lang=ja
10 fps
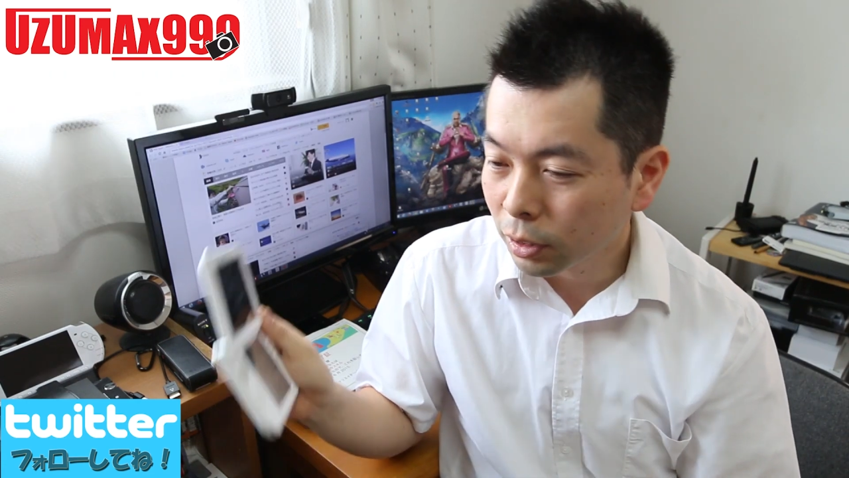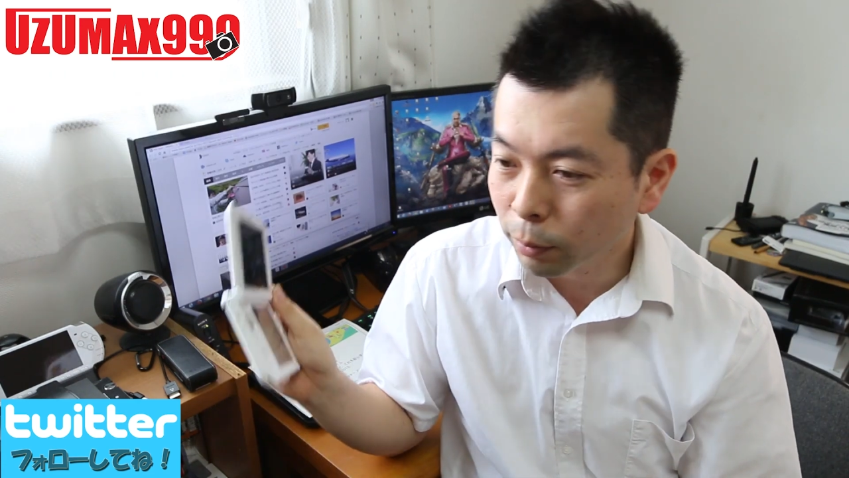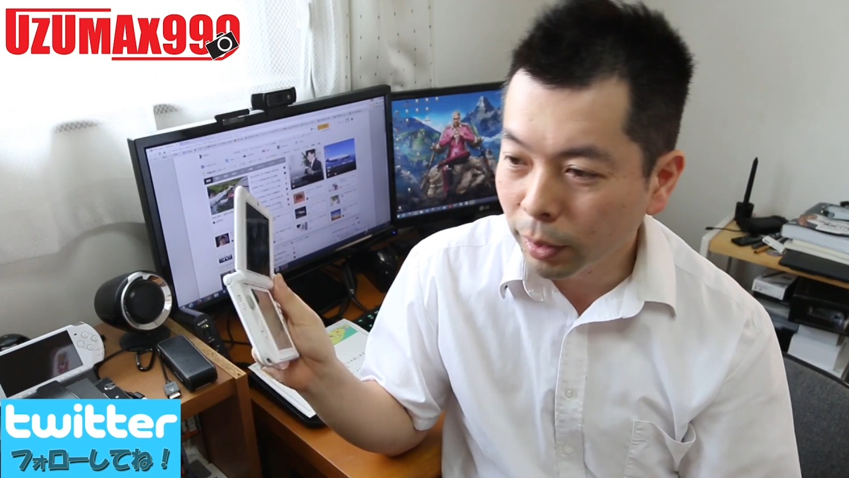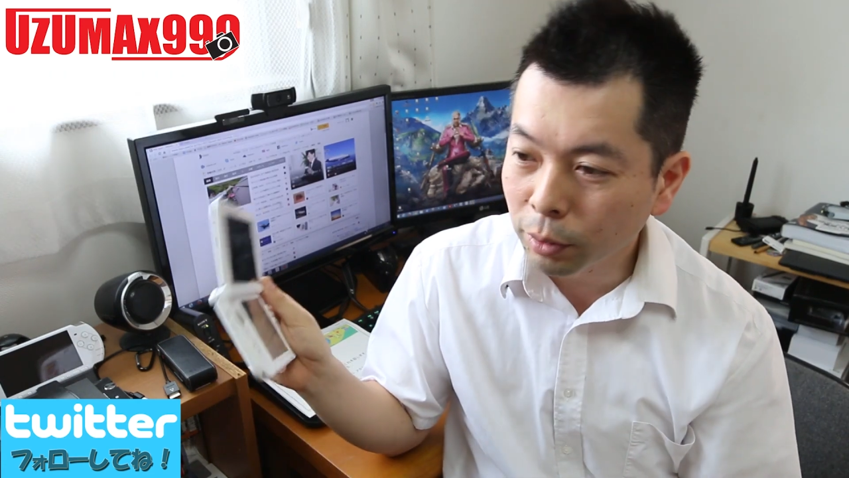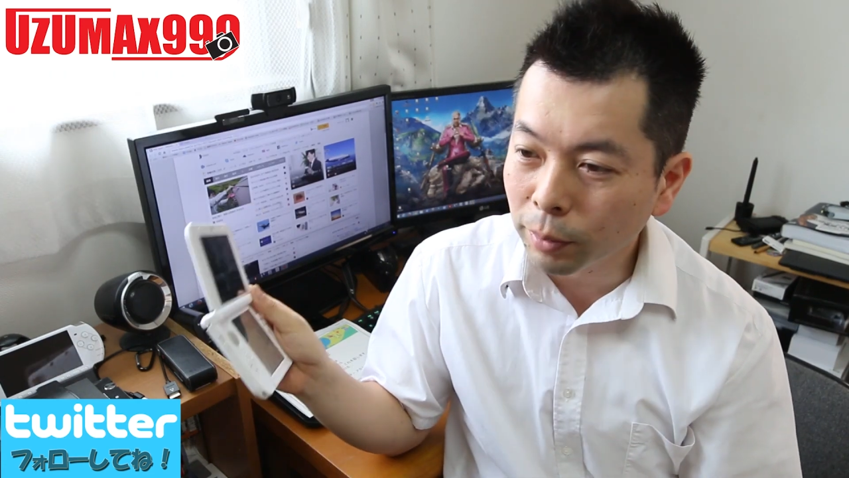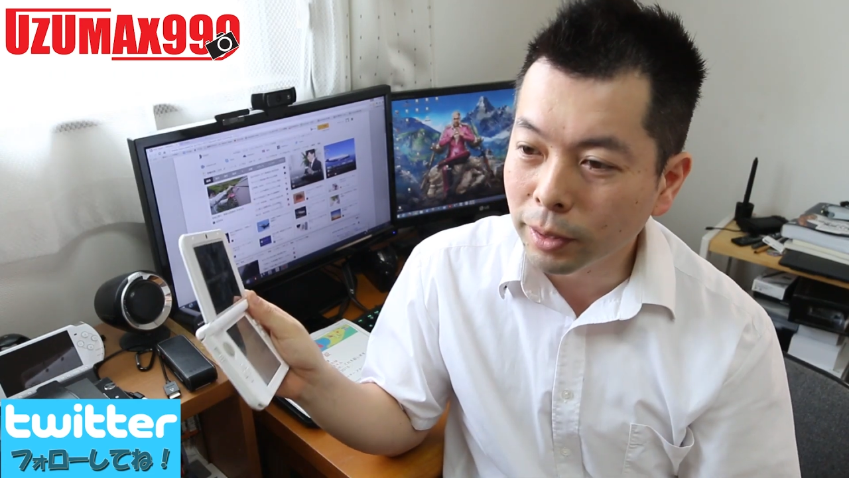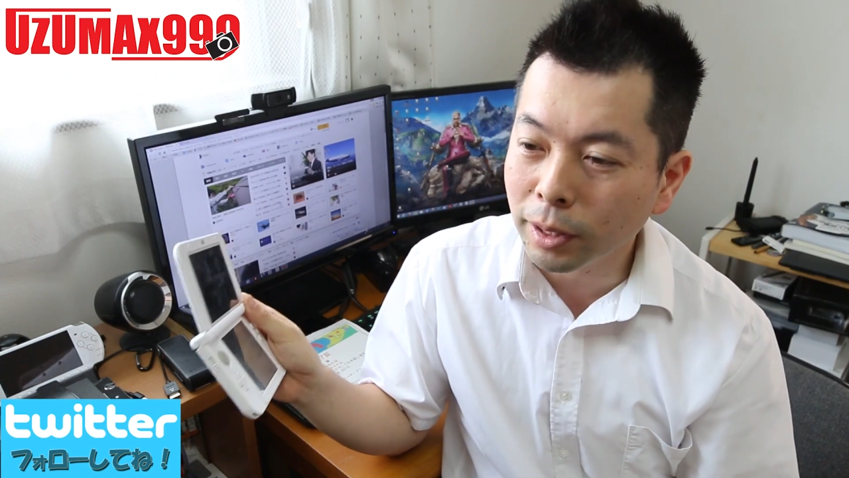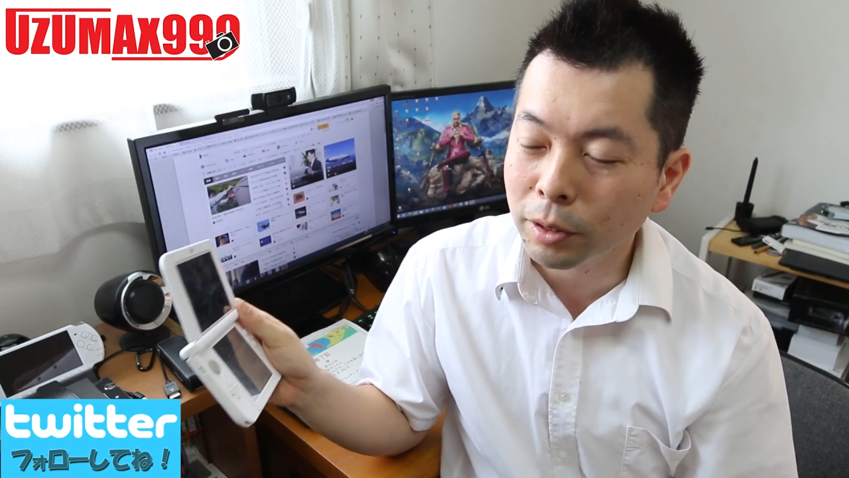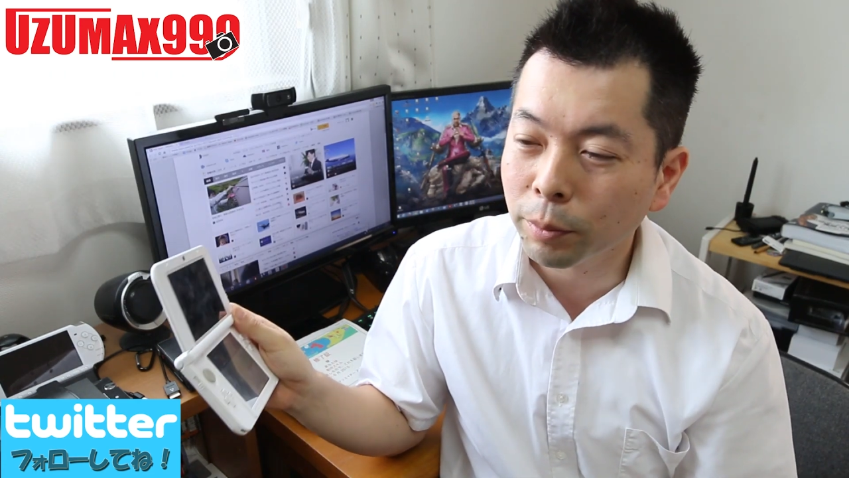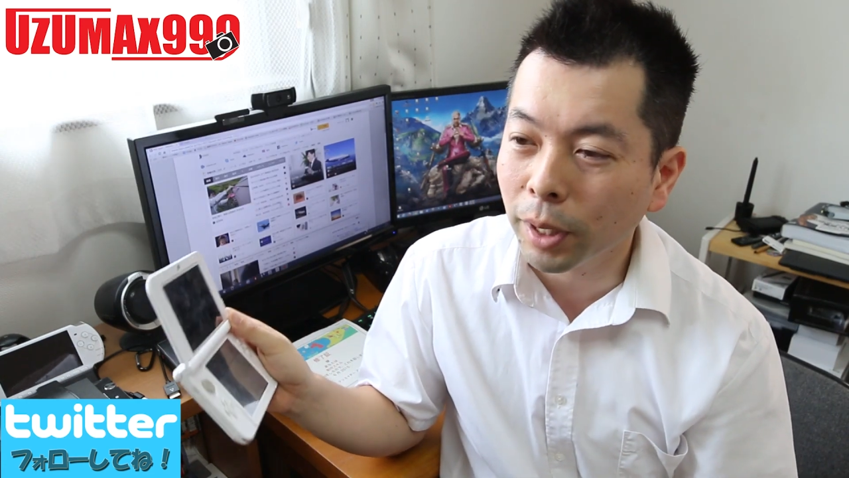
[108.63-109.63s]

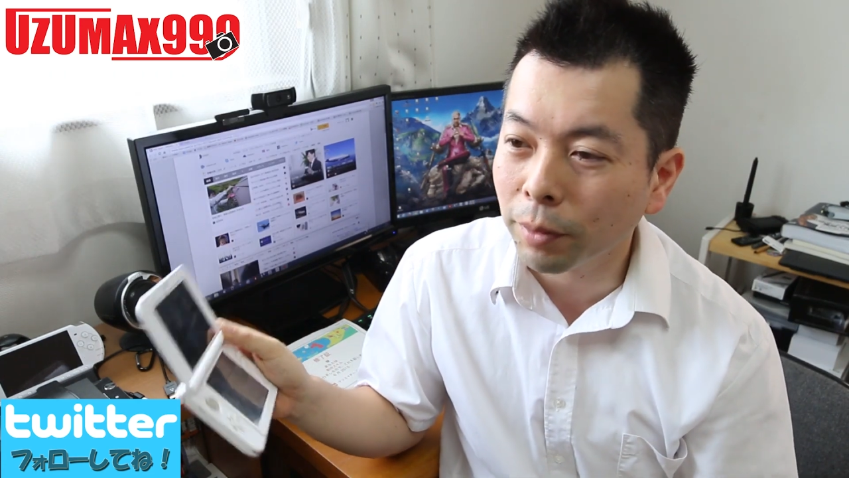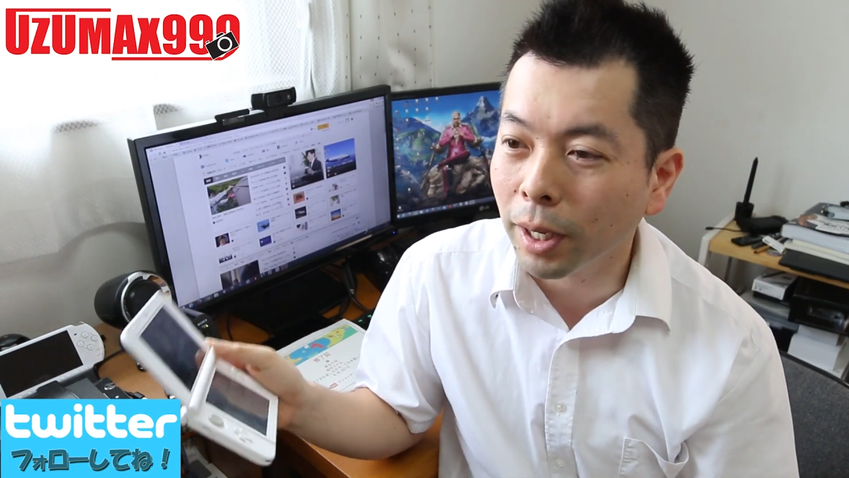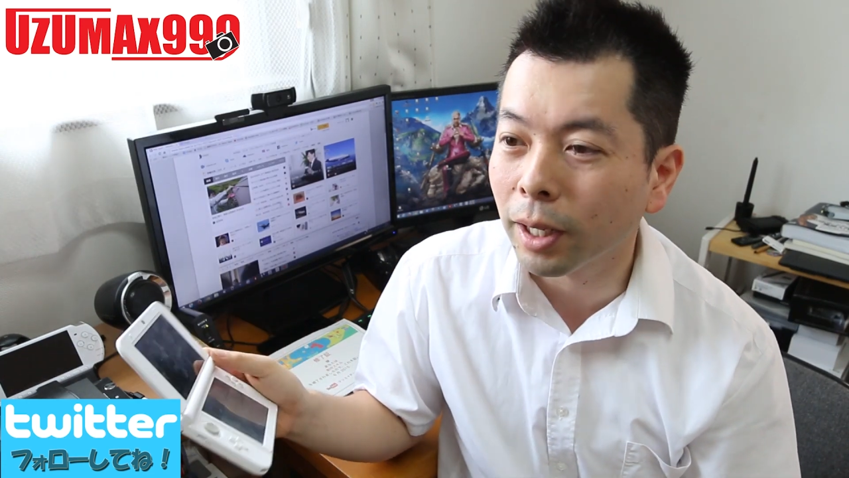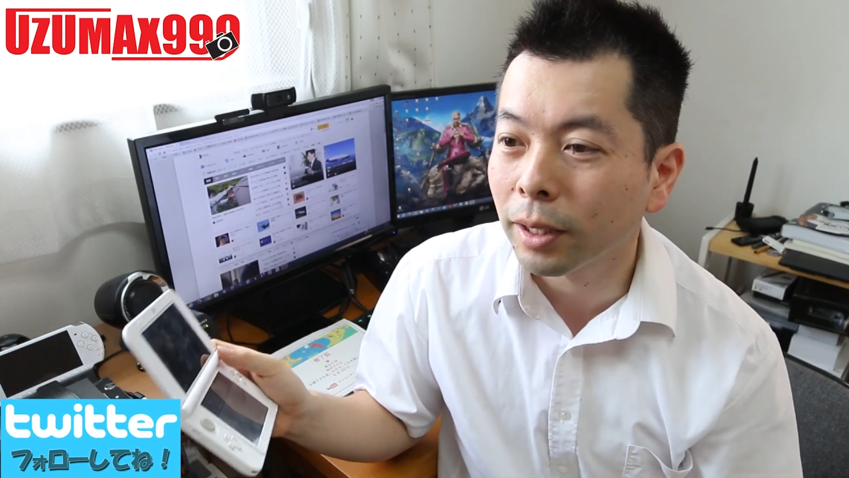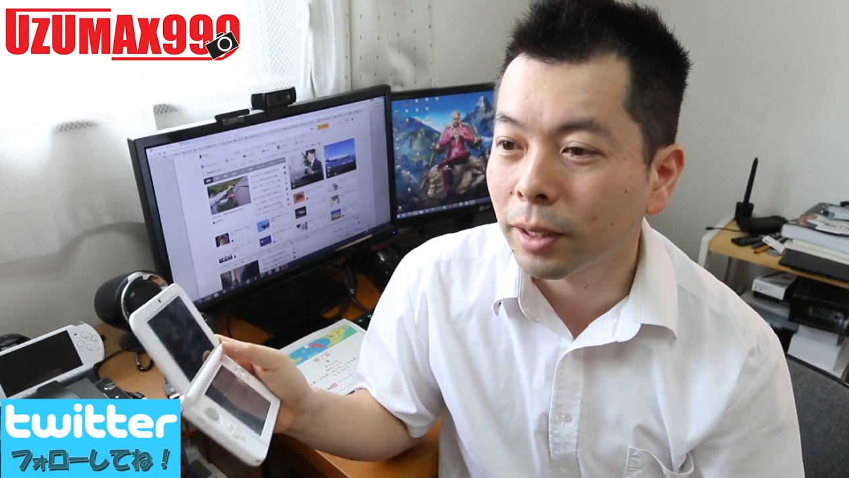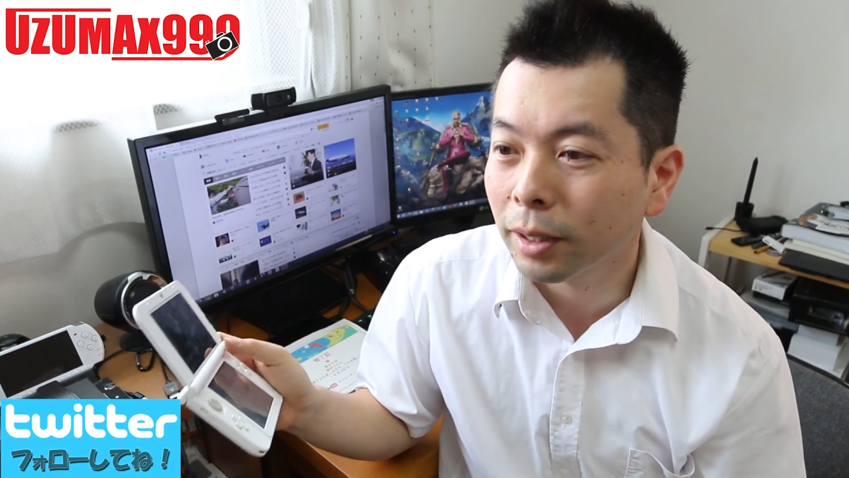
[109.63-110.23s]
スマッシュブラザーズの場合は